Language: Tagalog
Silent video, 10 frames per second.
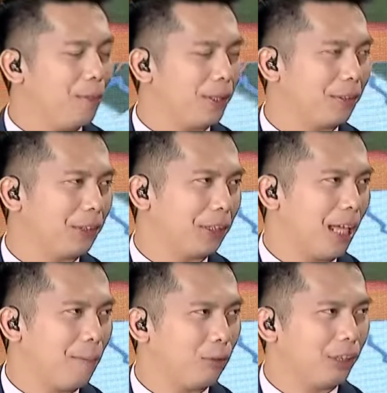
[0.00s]
Uh,
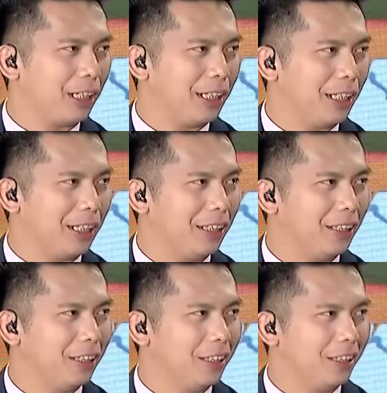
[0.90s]
ah, Abos ah, lang yan eh. Oh,
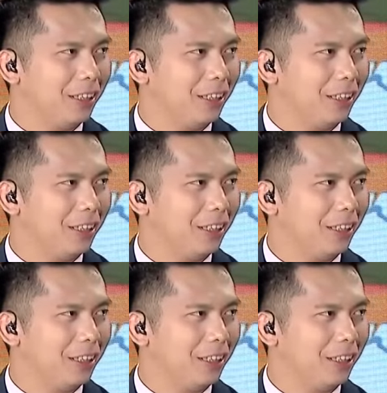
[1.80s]
tama.